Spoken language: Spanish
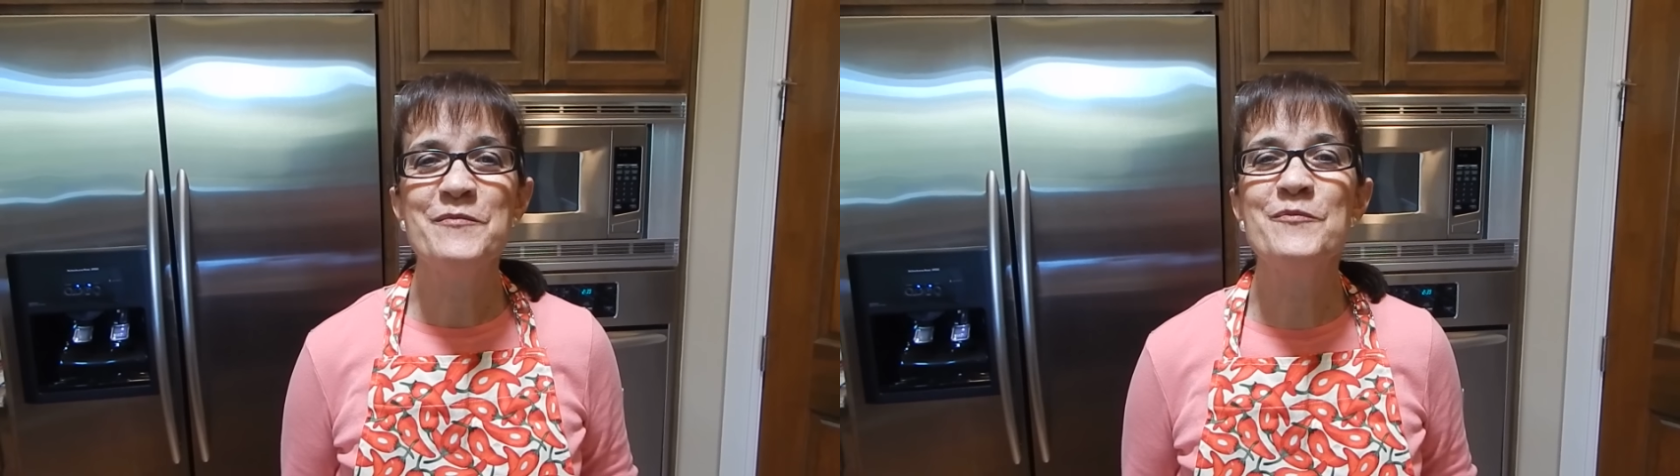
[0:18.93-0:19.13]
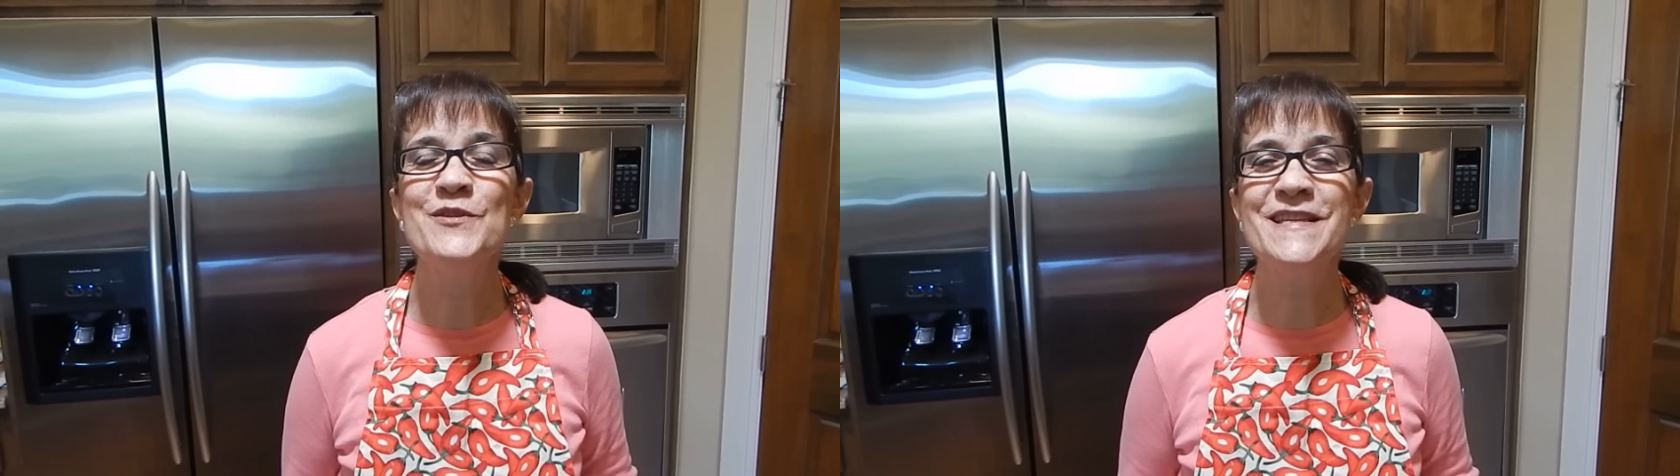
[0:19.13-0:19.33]

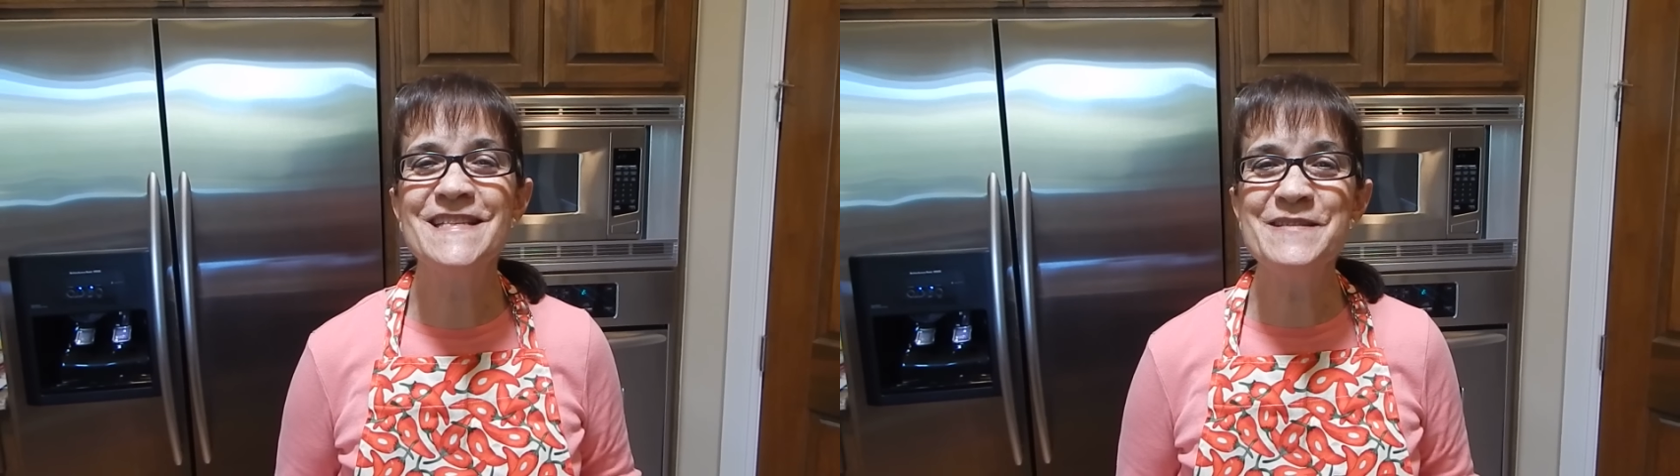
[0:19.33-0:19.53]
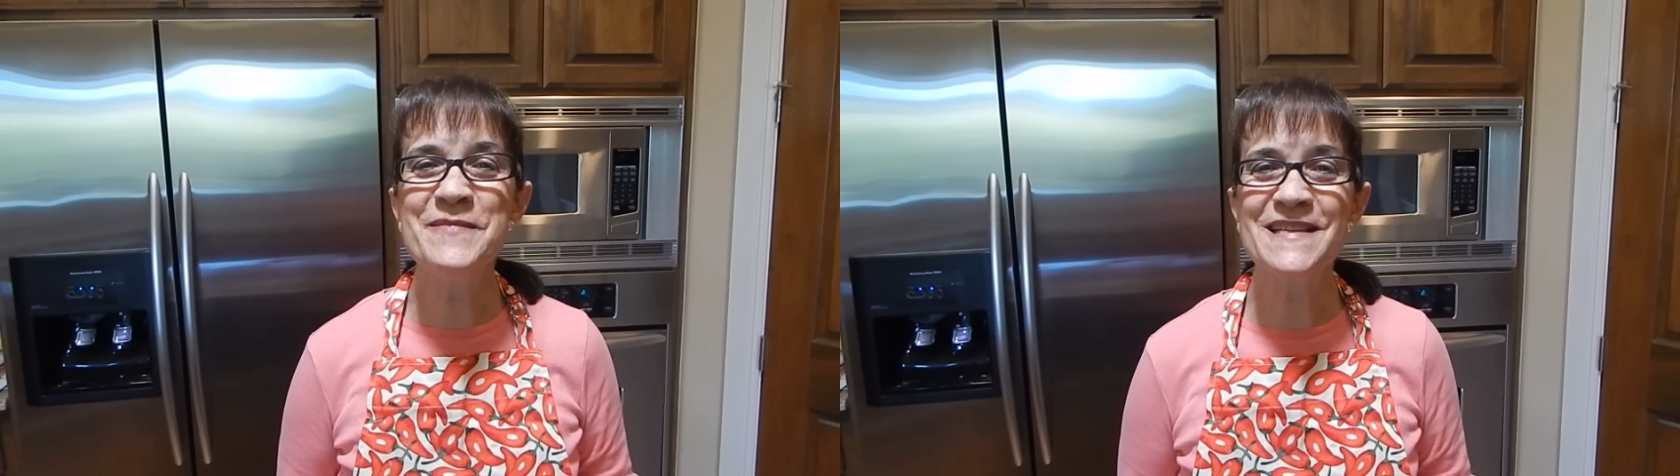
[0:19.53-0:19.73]

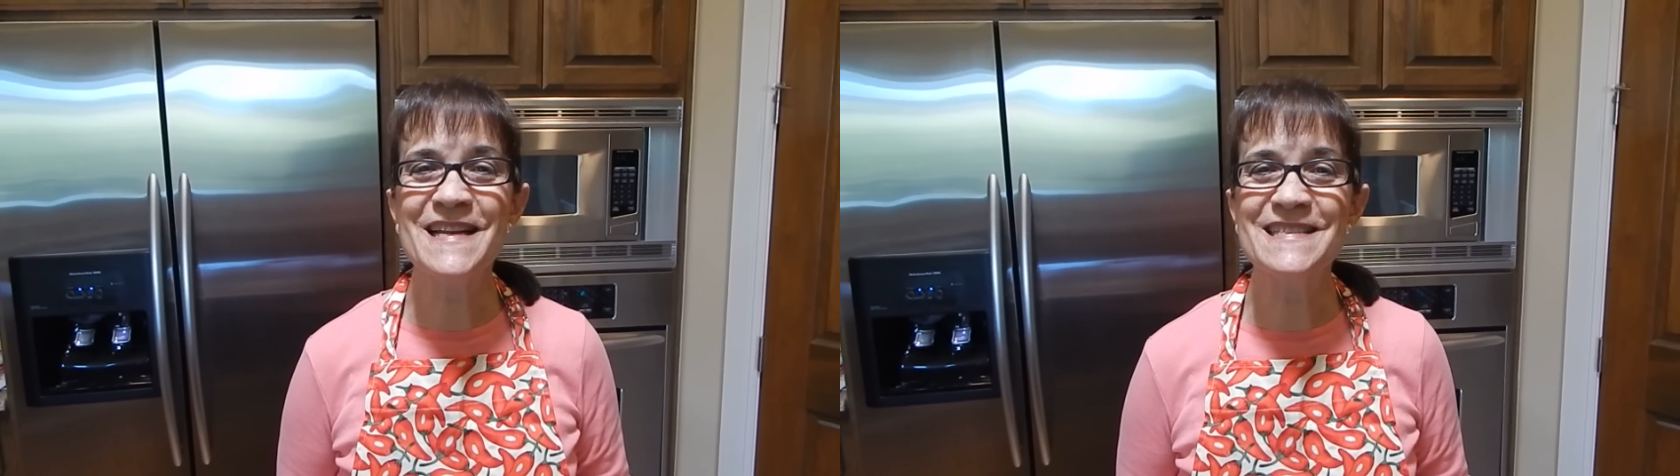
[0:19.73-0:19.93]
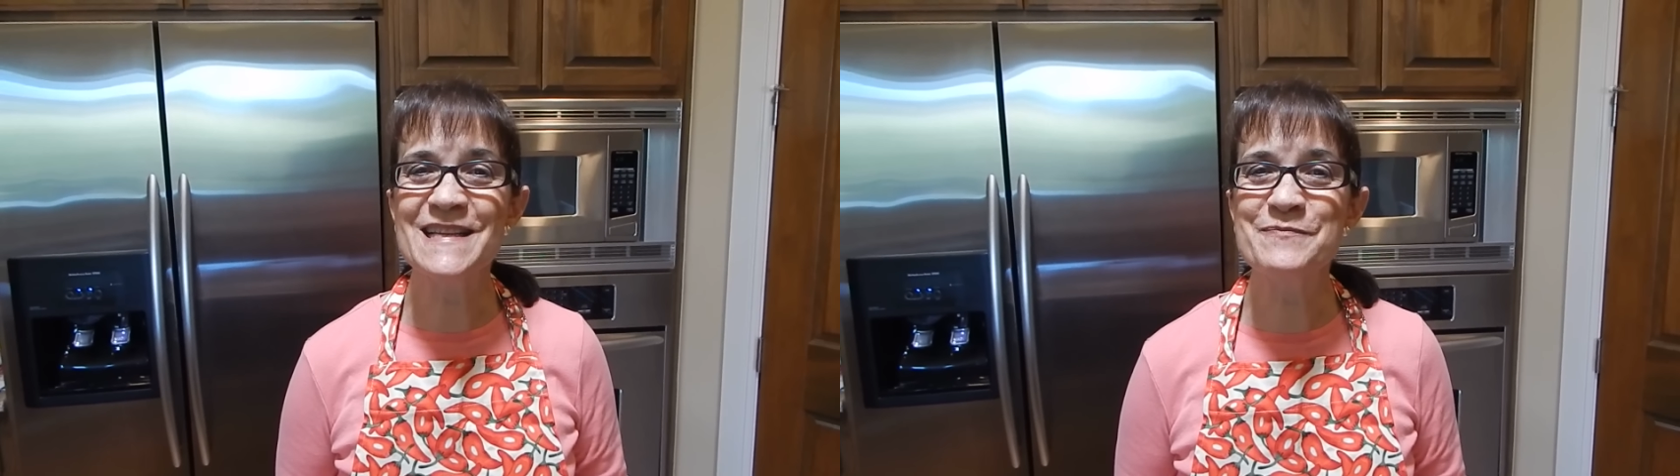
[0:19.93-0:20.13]
Muchísimas
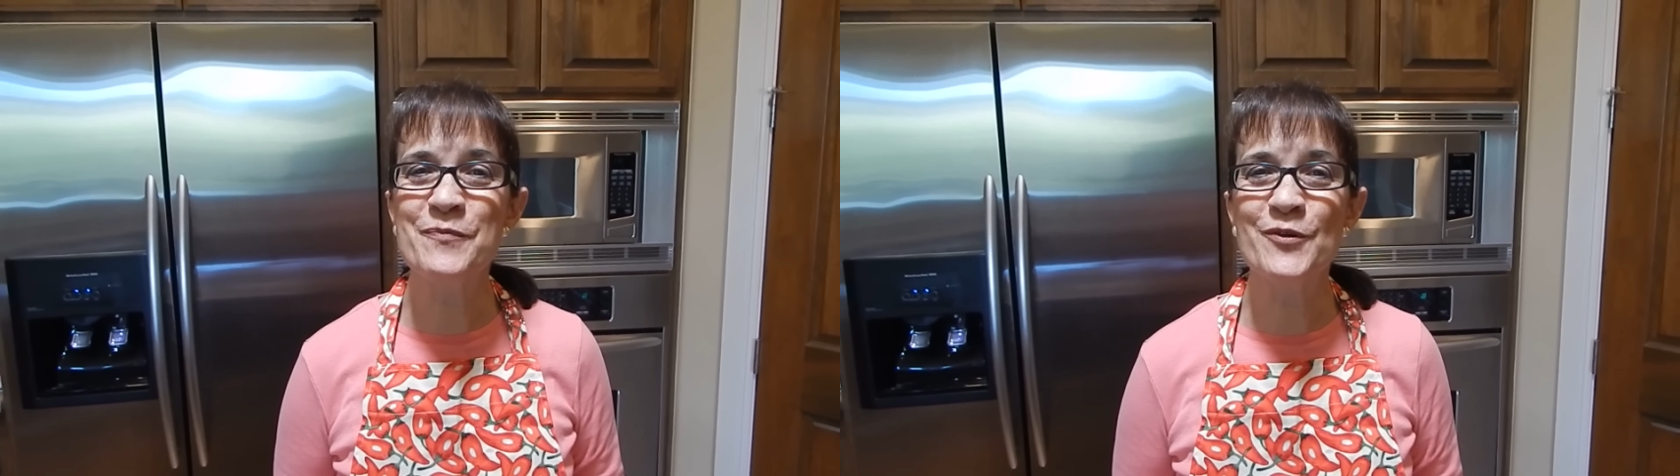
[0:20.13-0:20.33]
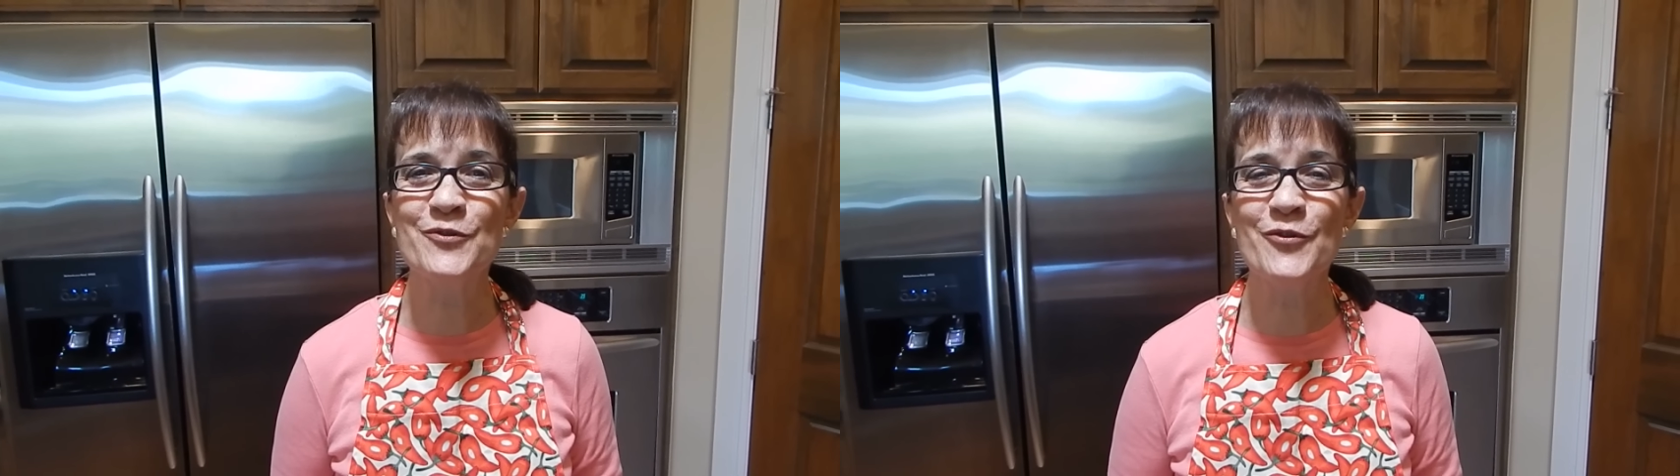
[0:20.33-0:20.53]
gracias
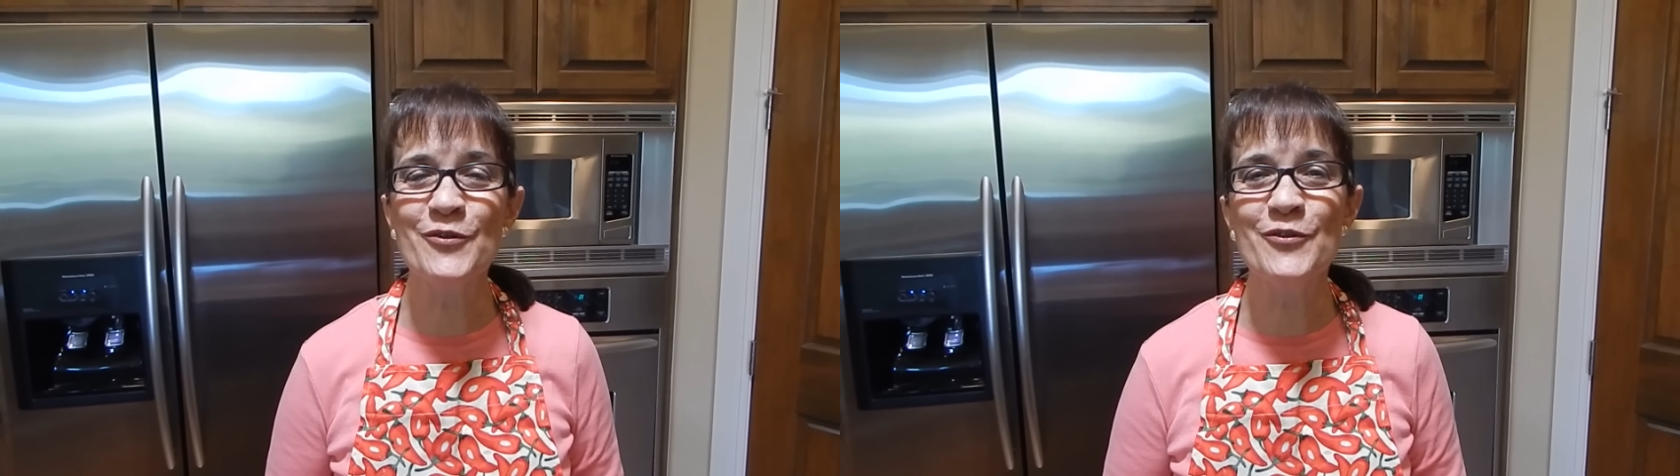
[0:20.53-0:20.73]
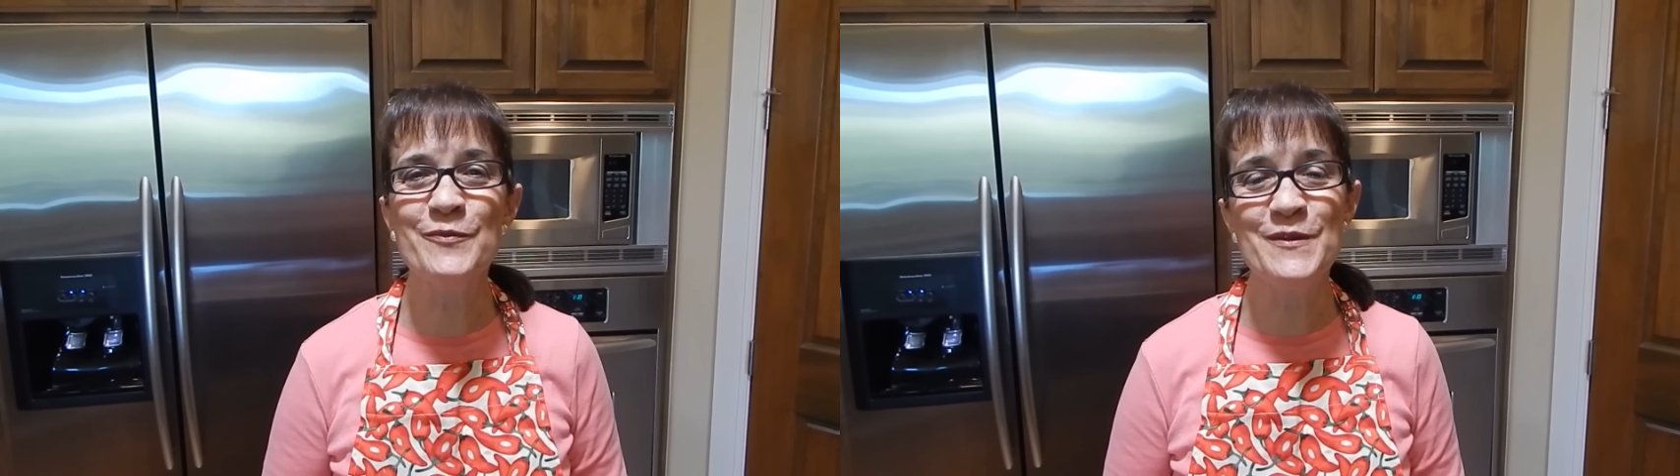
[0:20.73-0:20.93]
por
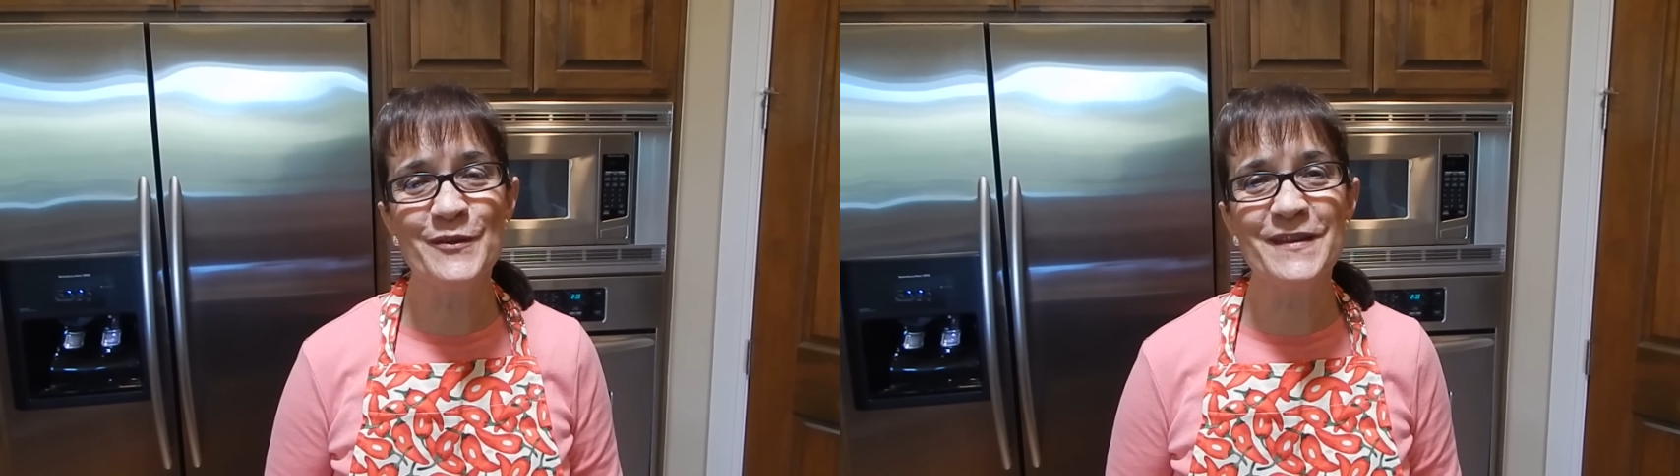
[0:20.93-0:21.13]
todos los videos